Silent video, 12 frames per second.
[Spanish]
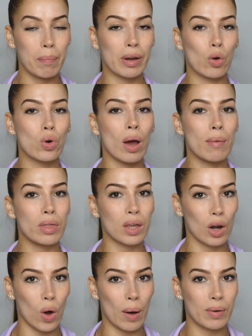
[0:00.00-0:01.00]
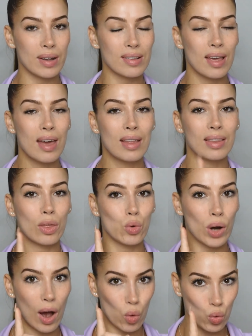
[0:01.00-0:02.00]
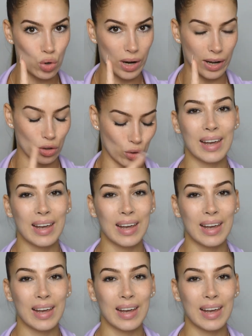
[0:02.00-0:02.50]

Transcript: pero una vez que lo abres te dura un año.